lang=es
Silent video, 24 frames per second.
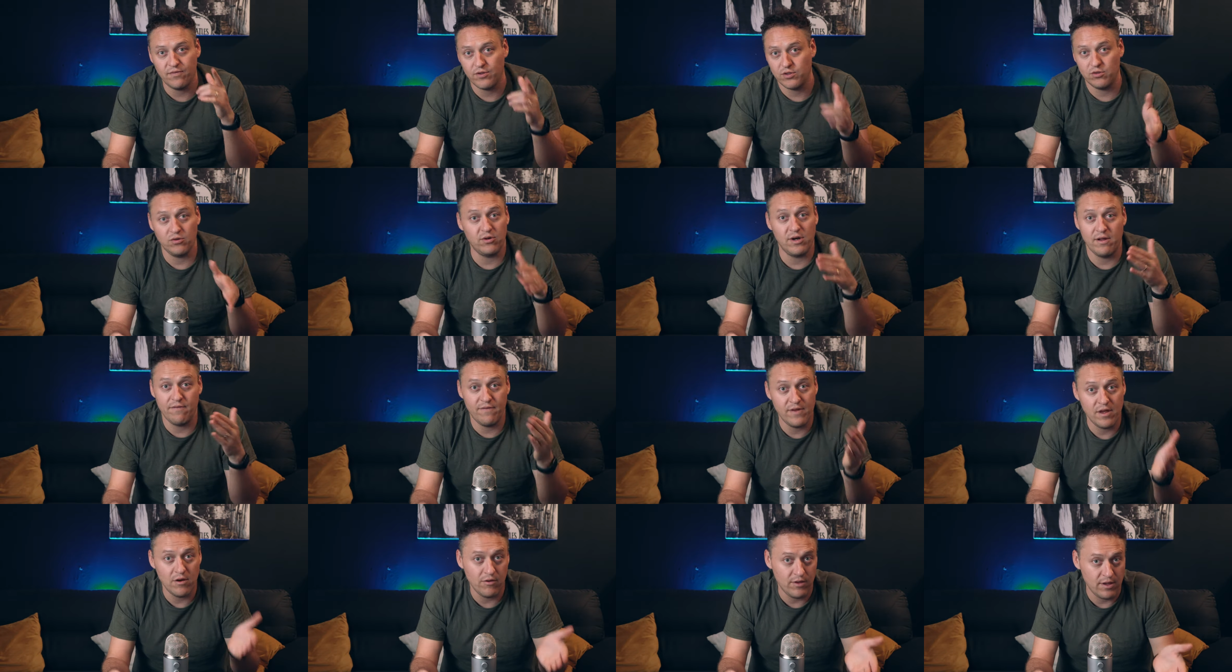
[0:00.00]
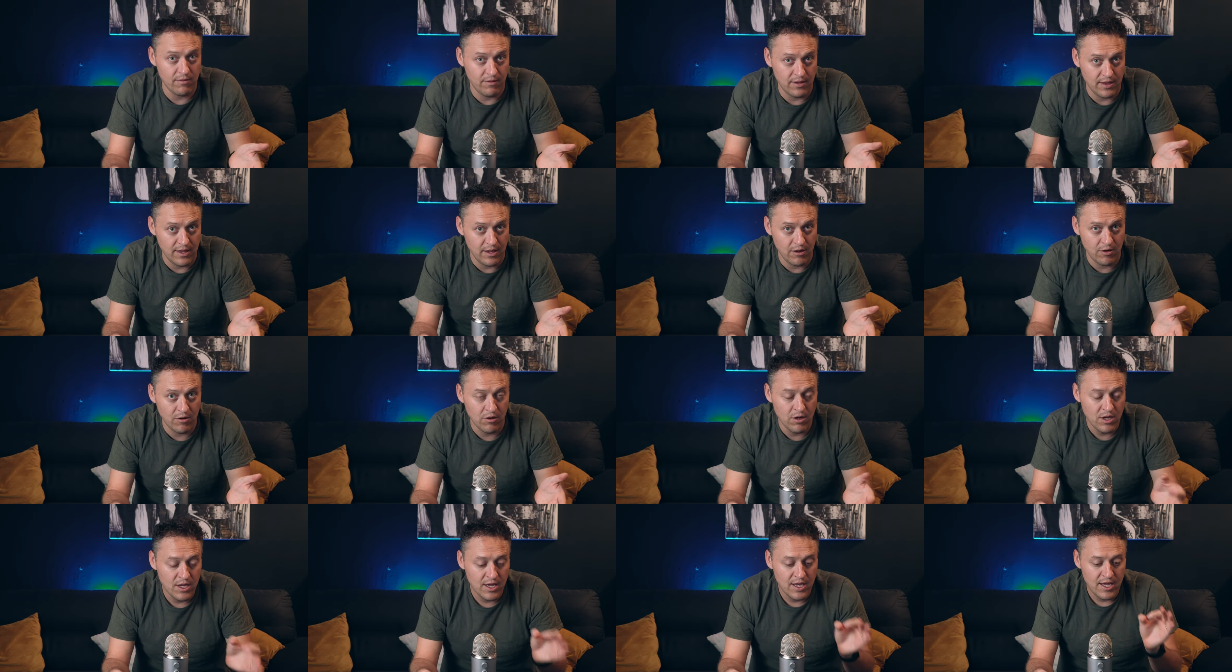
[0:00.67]
de fotografía o de
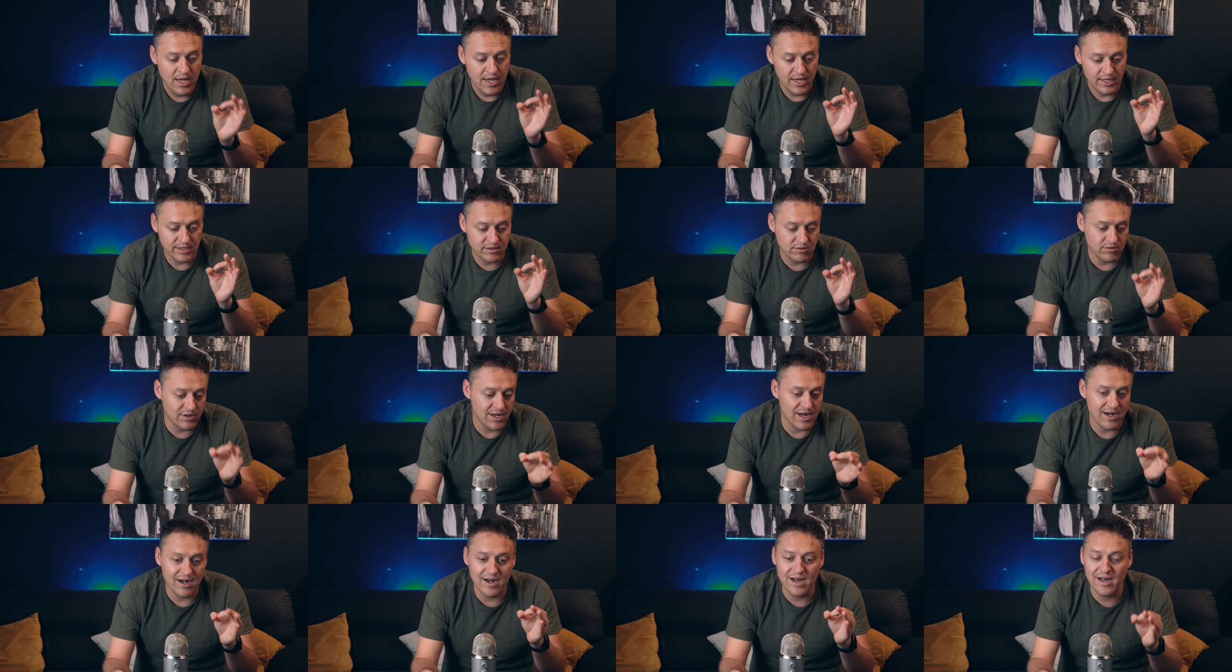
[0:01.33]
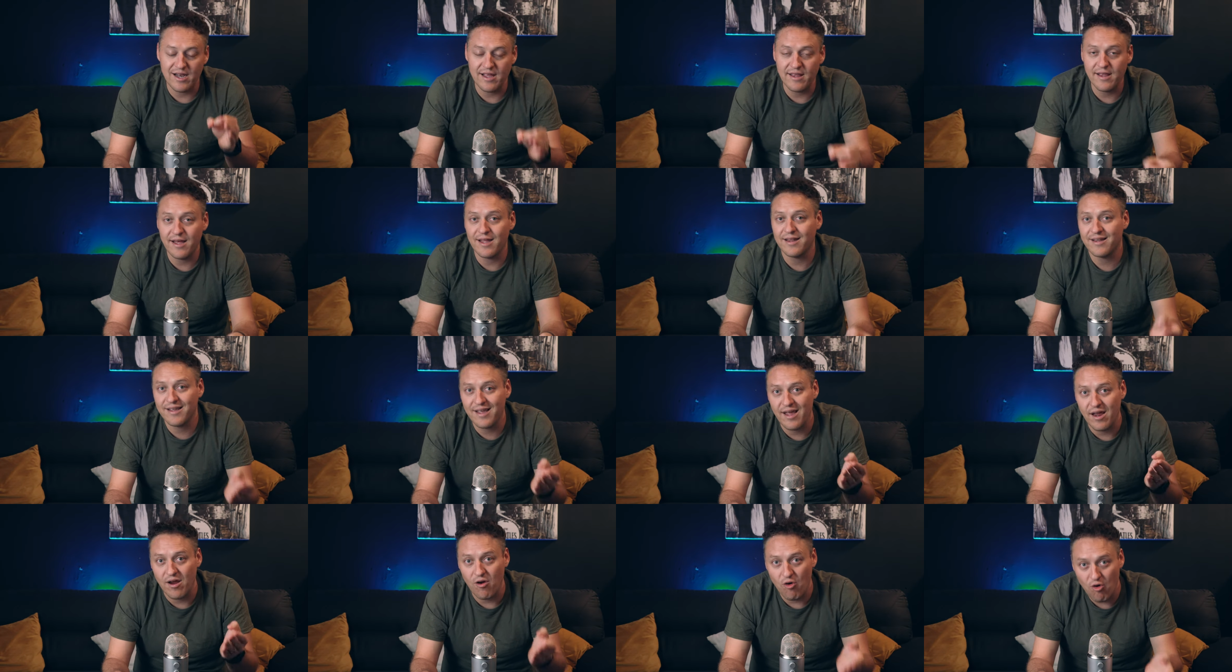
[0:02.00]
video, es una realidad
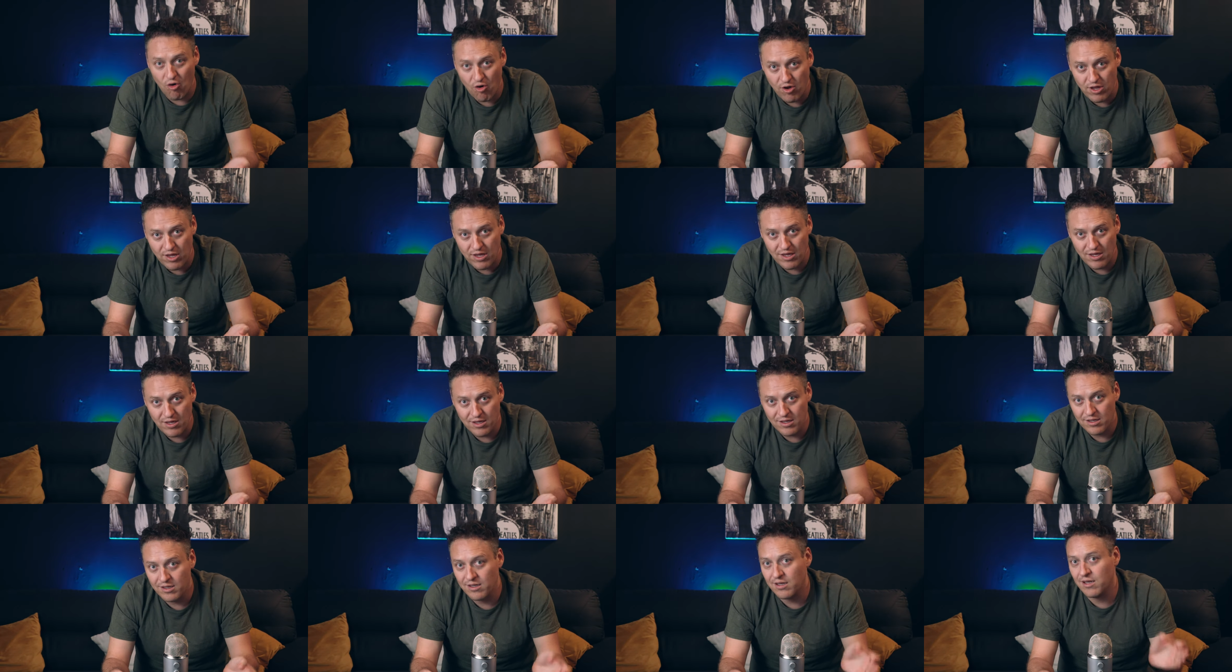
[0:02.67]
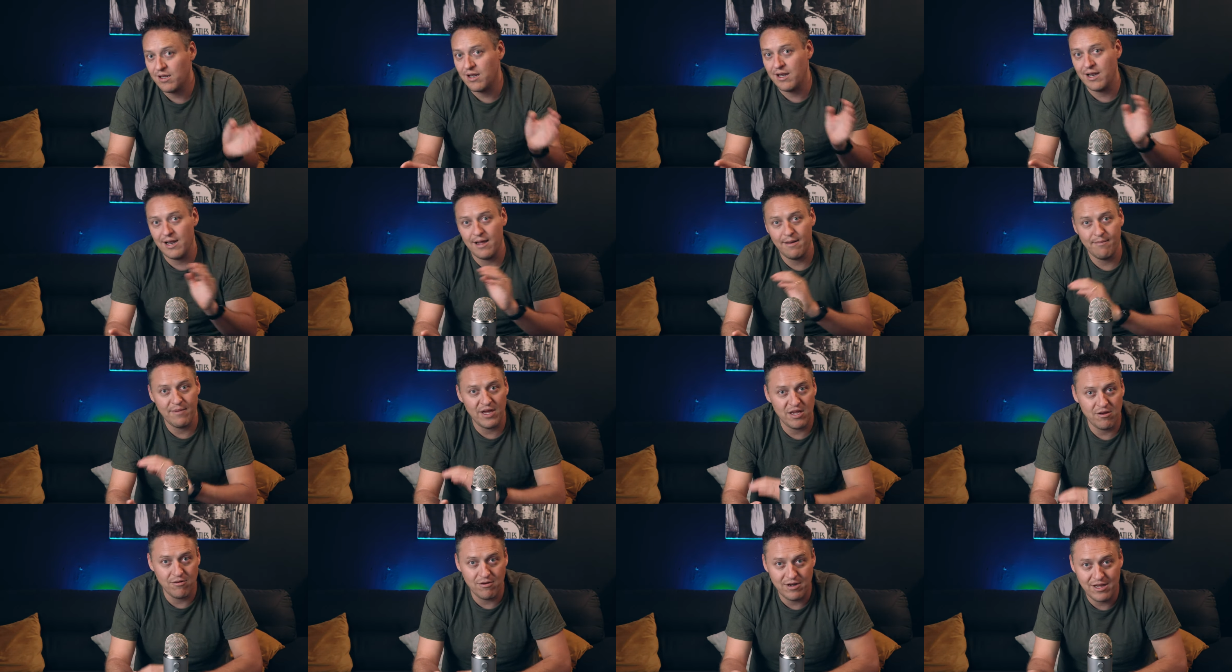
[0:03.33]
que hoy la
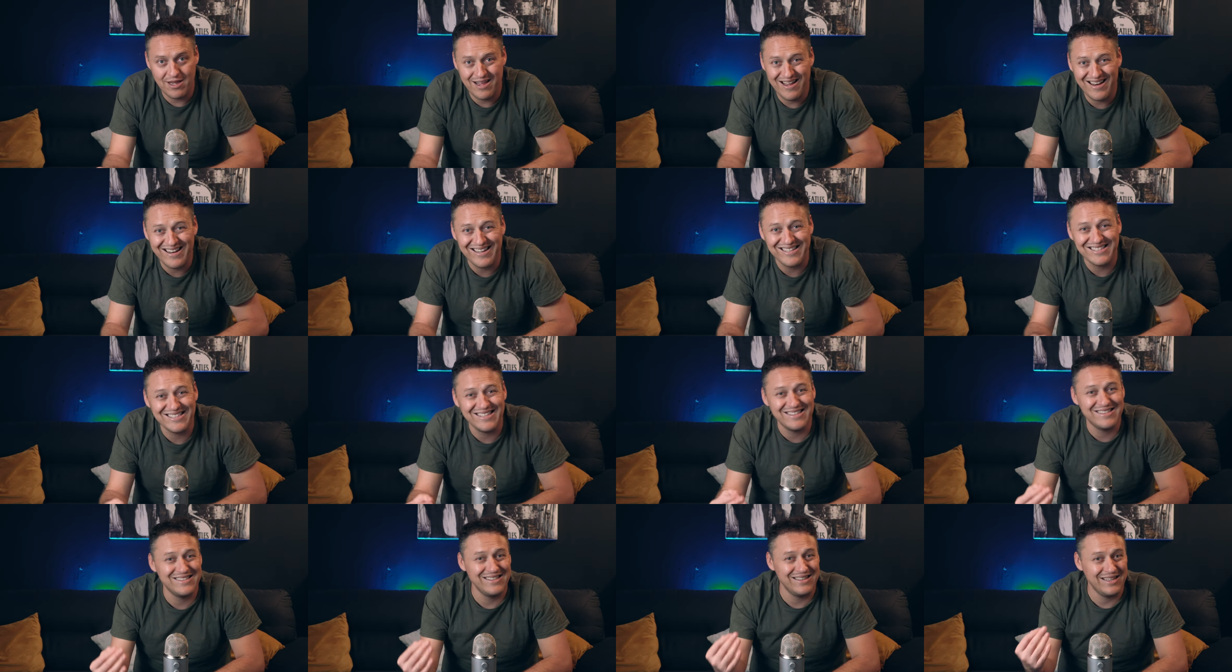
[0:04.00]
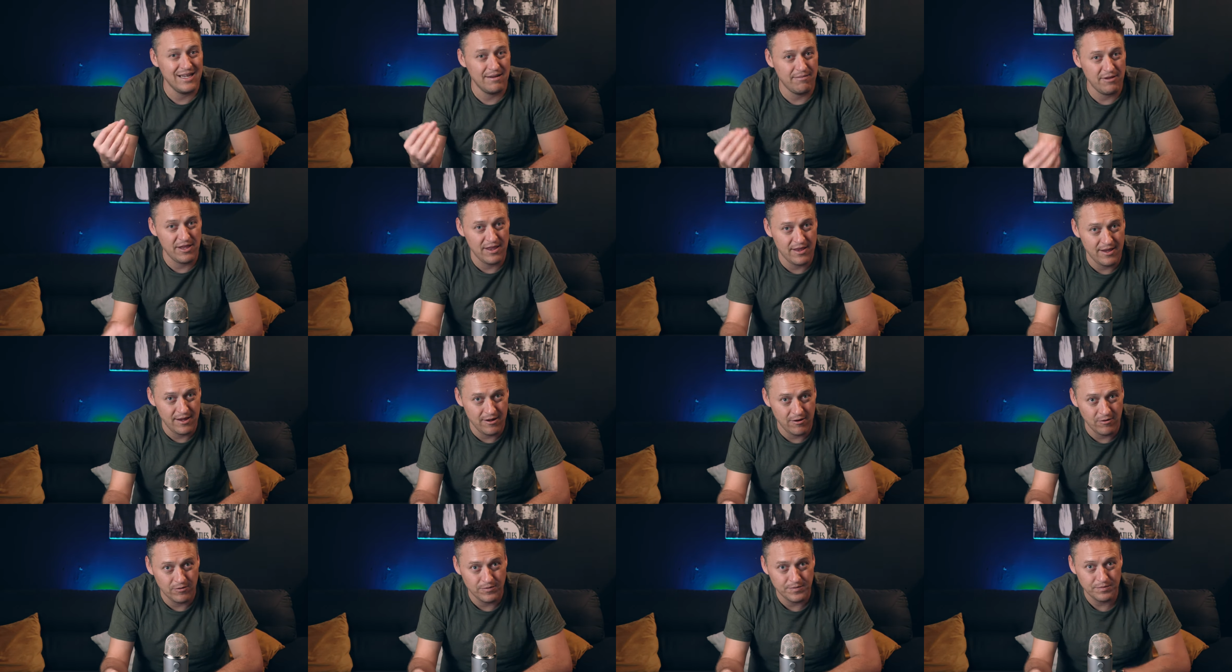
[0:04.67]
mayoría necesita
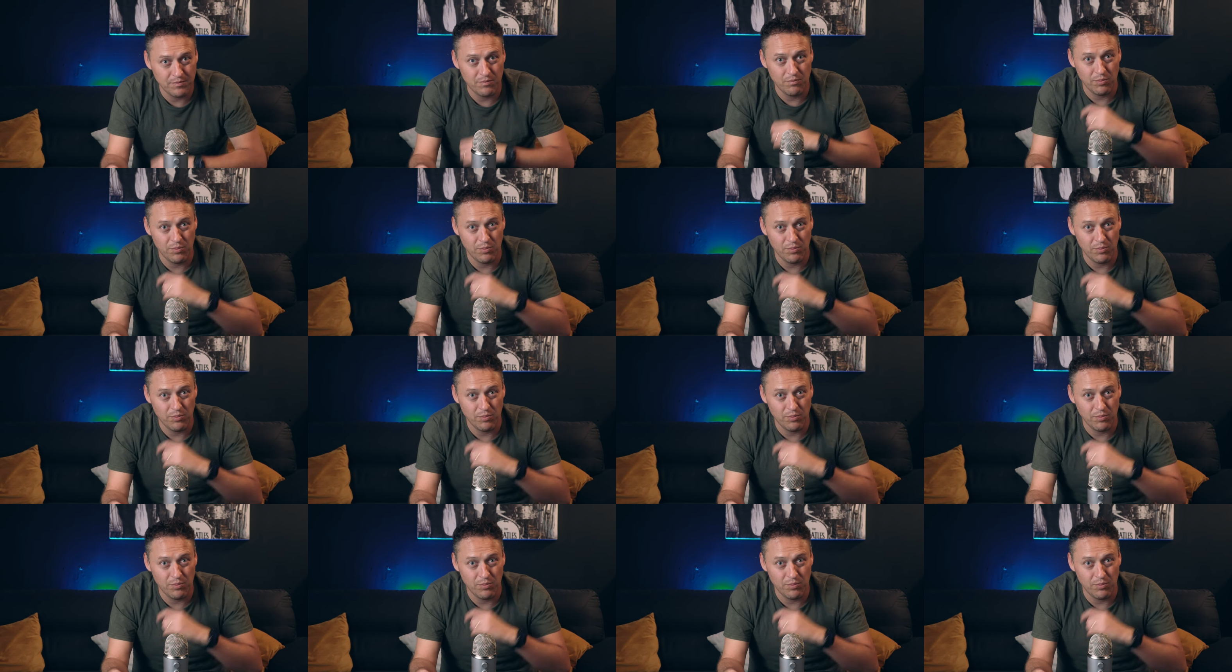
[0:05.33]
video.